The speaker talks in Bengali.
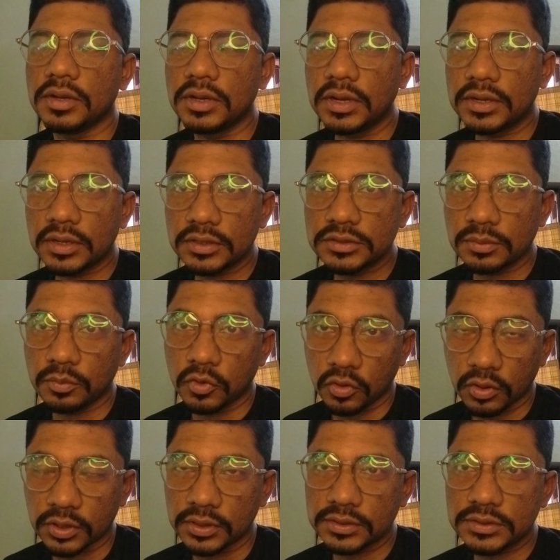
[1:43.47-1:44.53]
রিলেটেড uh, যে
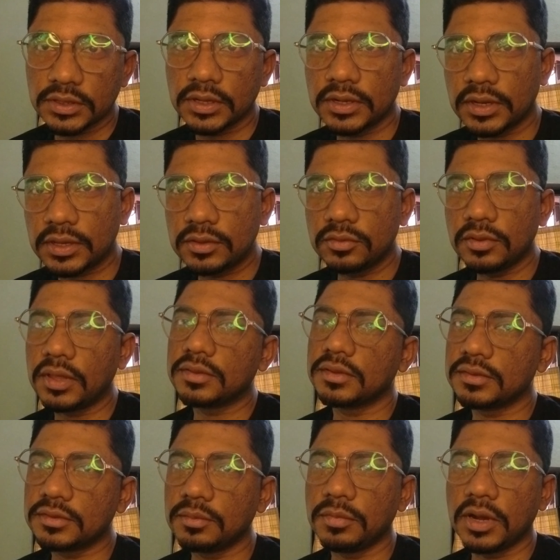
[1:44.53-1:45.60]
ব্লগিং সেটা কিন্তু
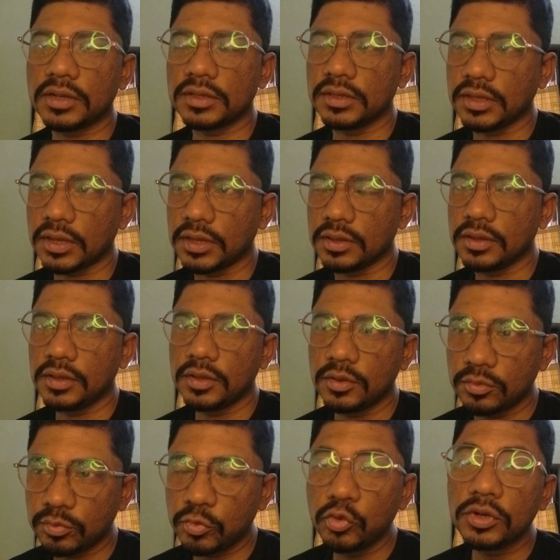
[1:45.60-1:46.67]
আস্তে আস্তে বাড়তে থাকে
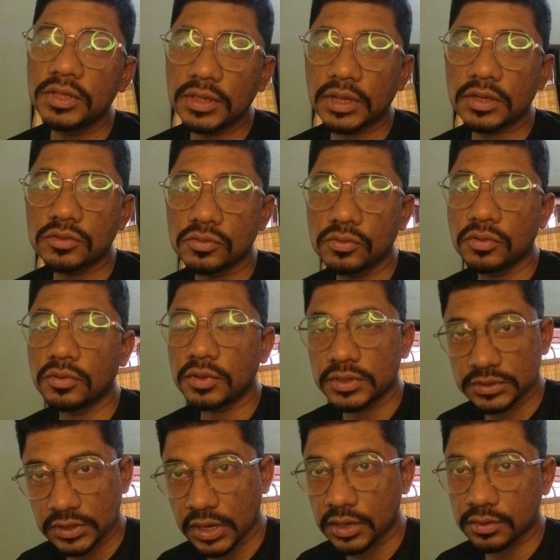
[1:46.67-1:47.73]
পুরী থেকে শুরু করে
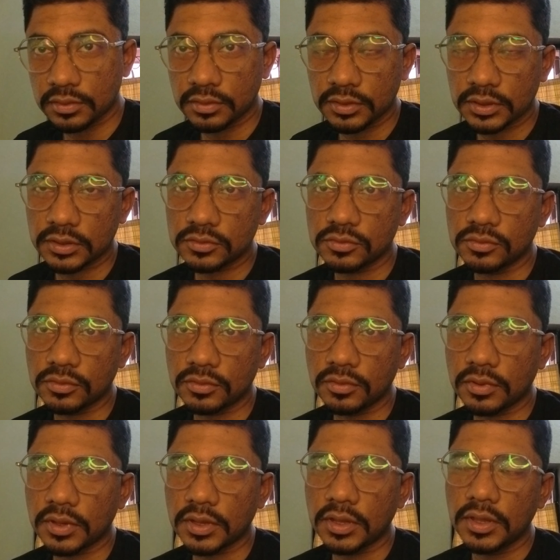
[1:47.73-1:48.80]
ঝাড়খণ্ড থেকে শুরু
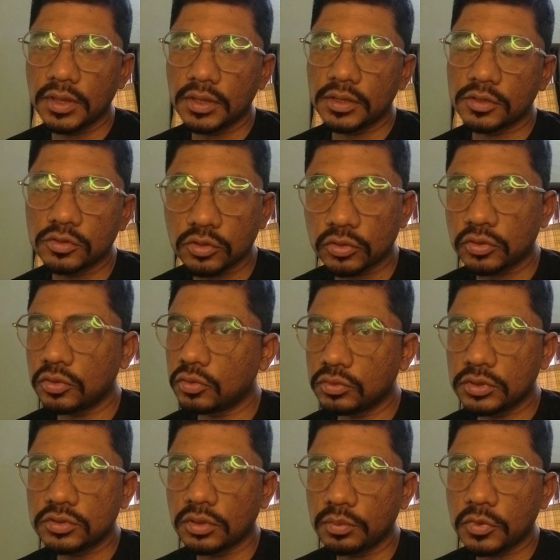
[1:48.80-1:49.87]
করে
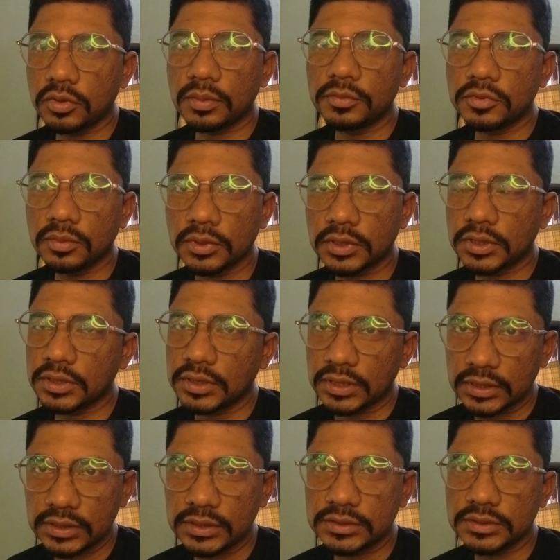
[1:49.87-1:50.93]
যতটুকুনি সম্ভব আমি তোমাদেরকে
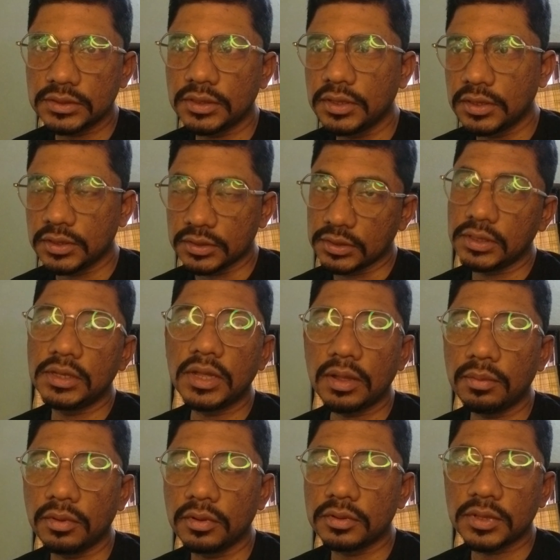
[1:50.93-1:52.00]
দেখিয়েছি দীঘা
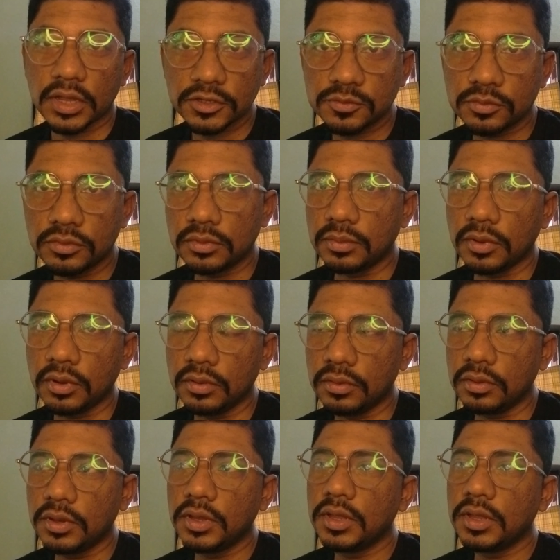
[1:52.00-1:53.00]
বলো তাজপুর বলো